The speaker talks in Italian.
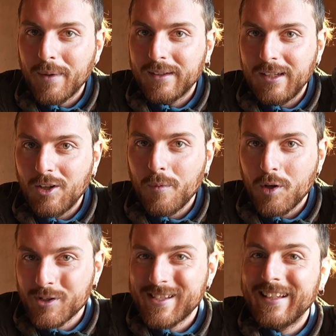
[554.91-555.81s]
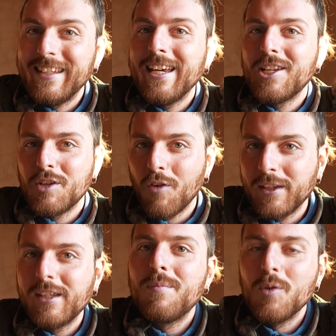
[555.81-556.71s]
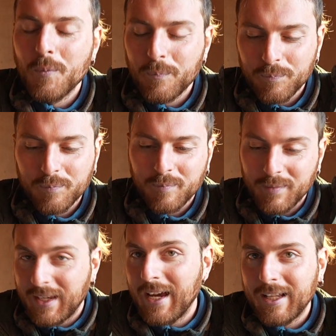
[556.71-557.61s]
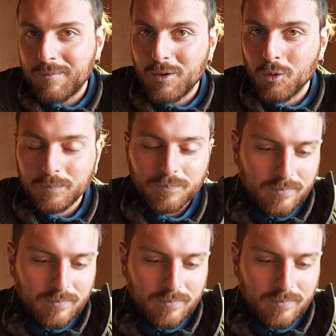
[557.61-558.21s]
mattino mi costa 10 volte di più che a Kathmandu,